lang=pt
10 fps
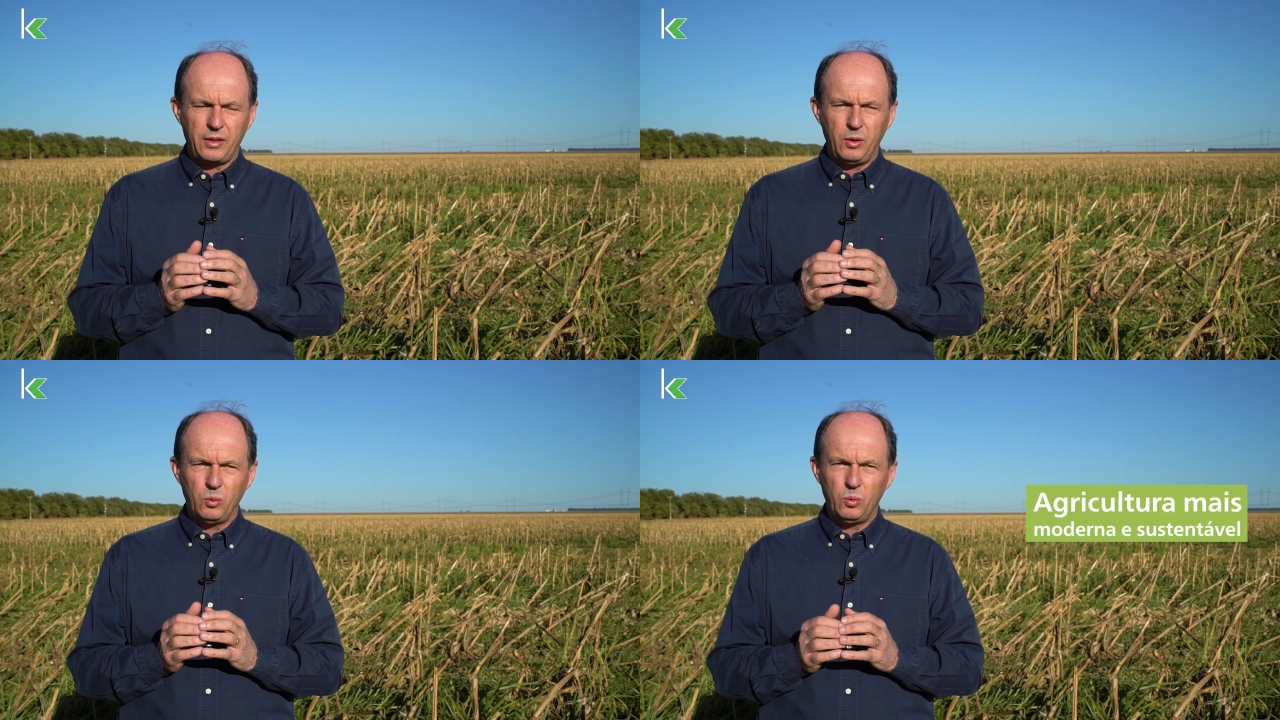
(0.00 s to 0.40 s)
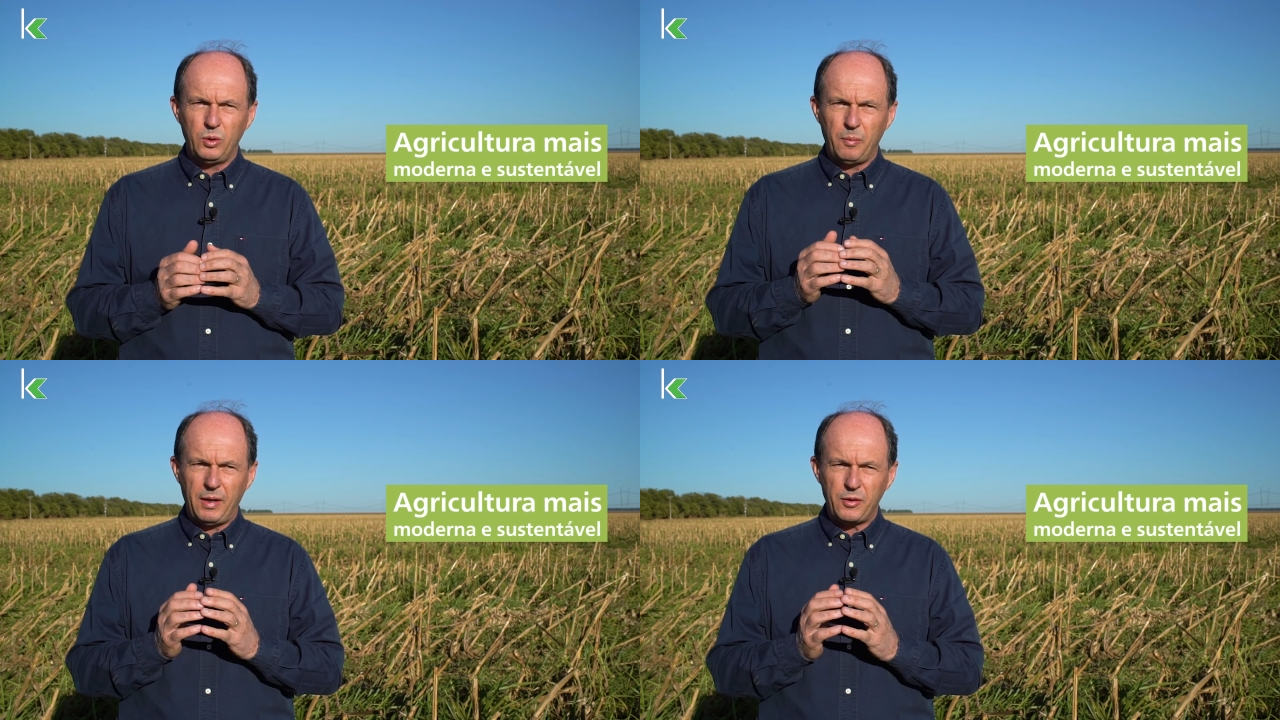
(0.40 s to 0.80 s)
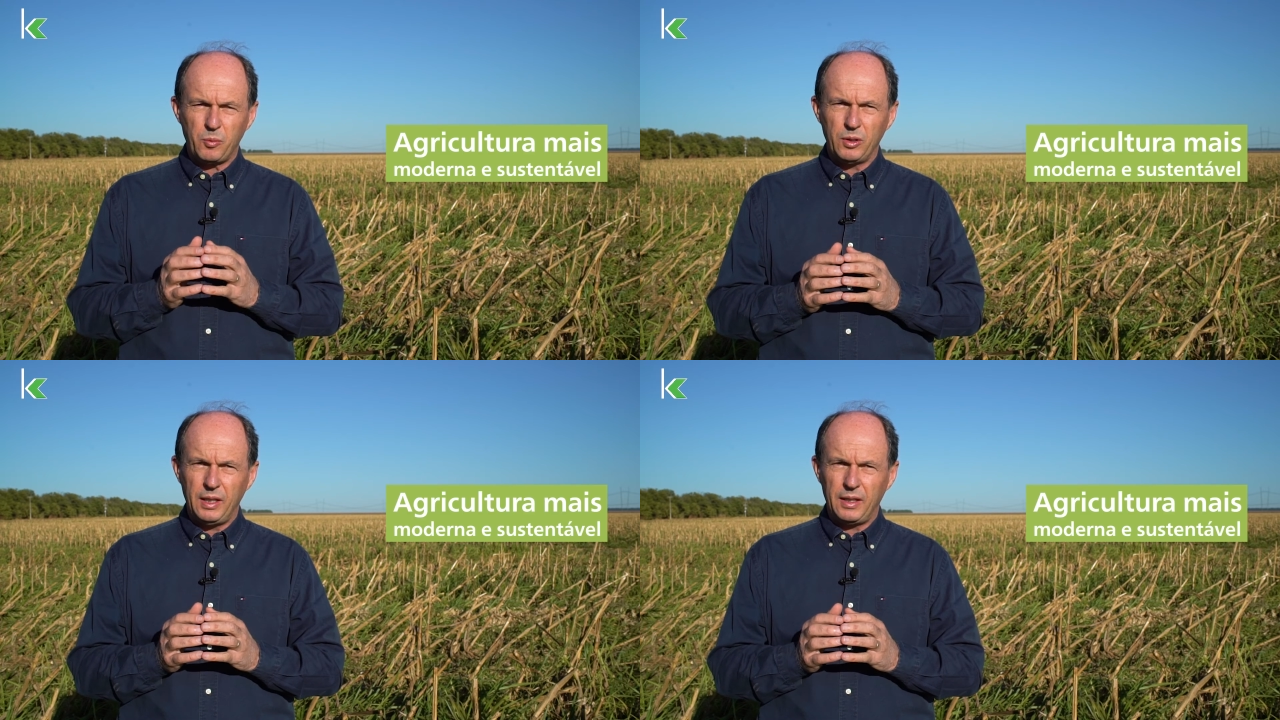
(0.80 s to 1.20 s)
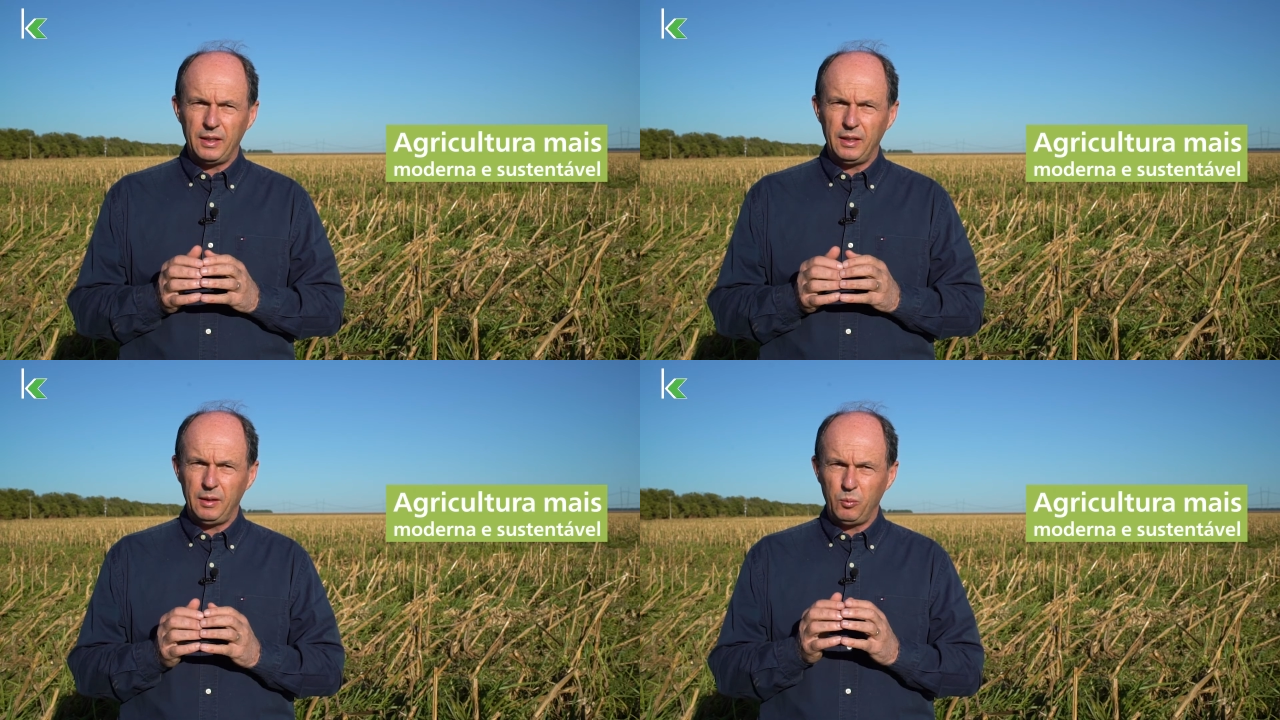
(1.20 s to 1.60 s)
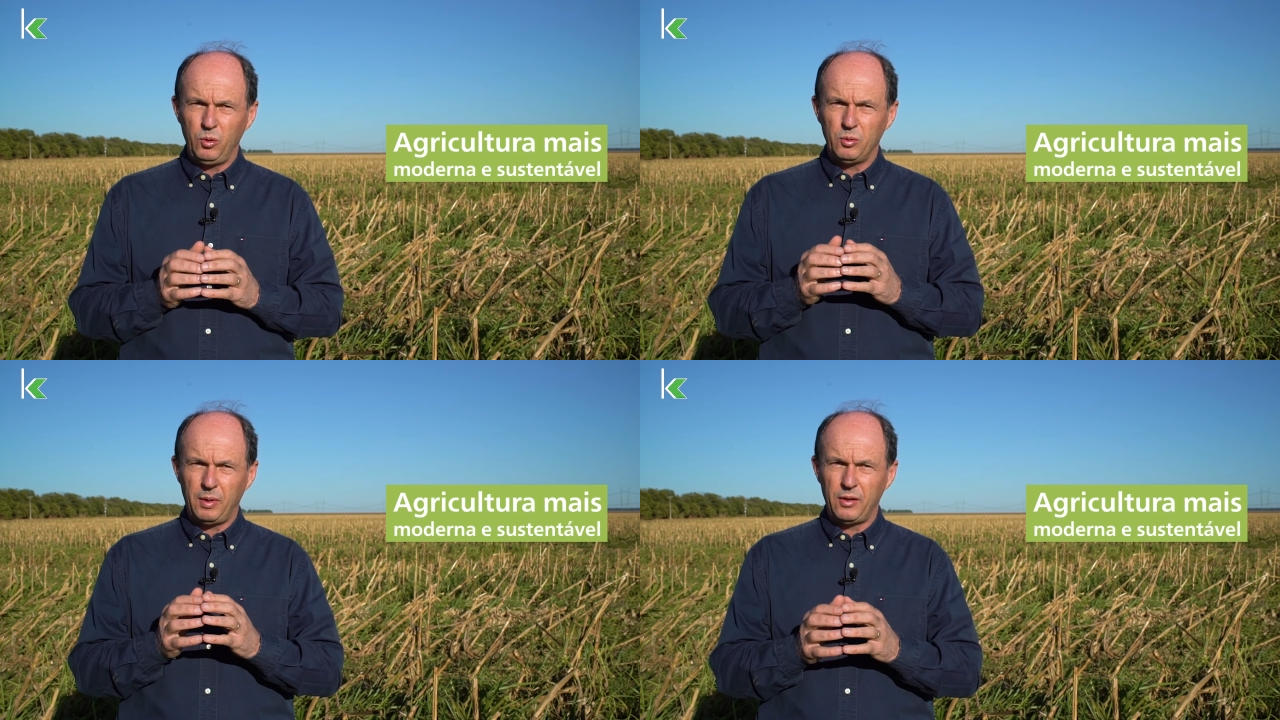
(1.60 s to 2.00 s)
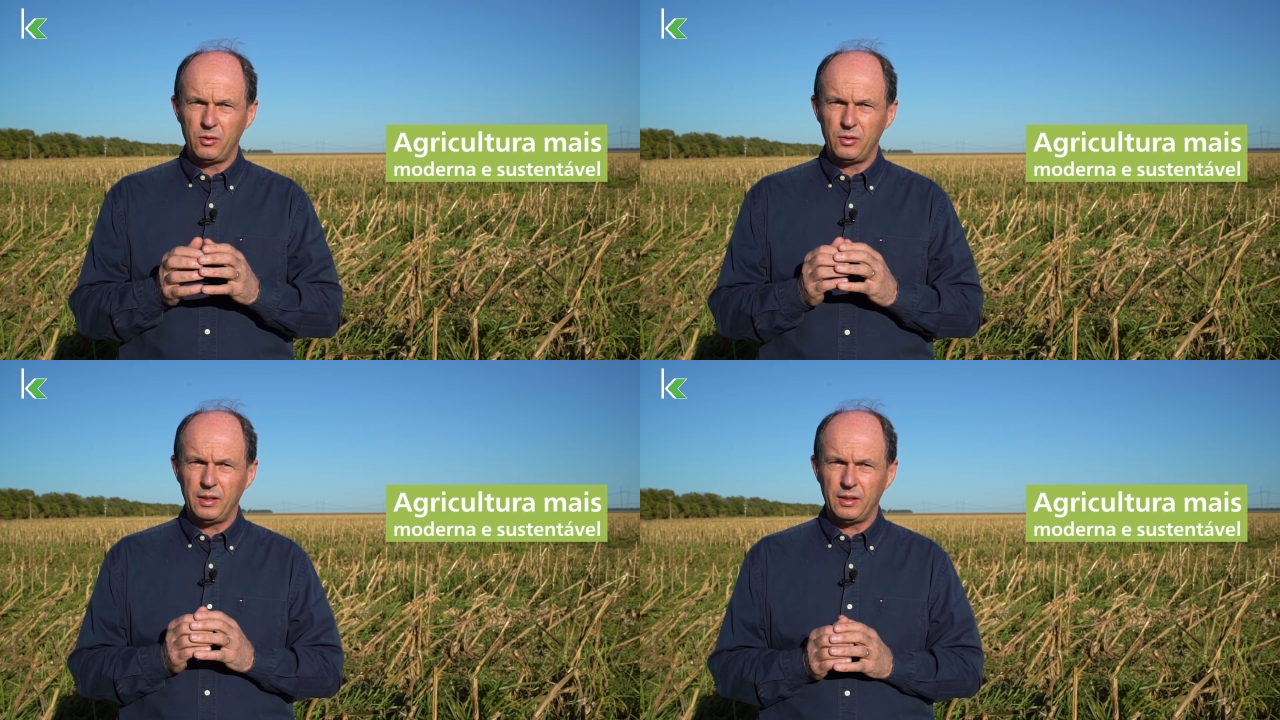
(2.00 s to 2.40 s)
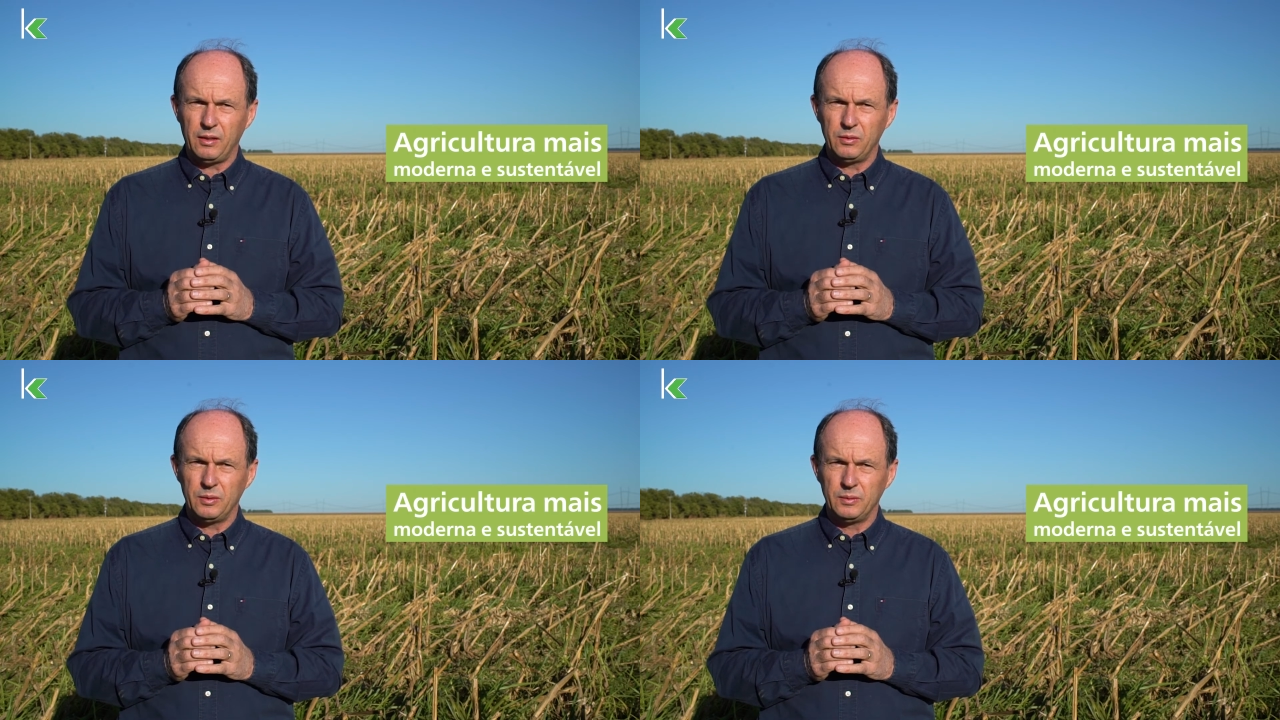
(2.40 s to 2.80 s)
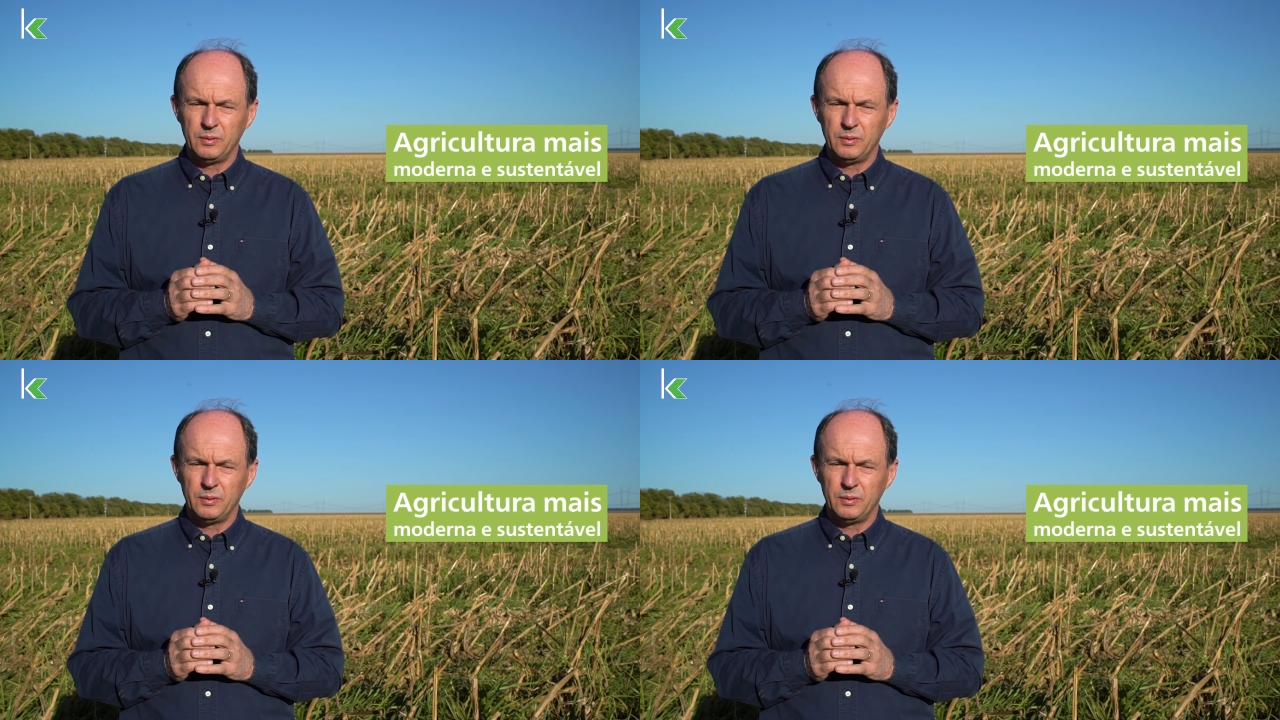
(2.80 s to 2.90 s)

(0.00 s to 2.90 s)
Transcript: agricultura mais moderna e muito mais sustentável.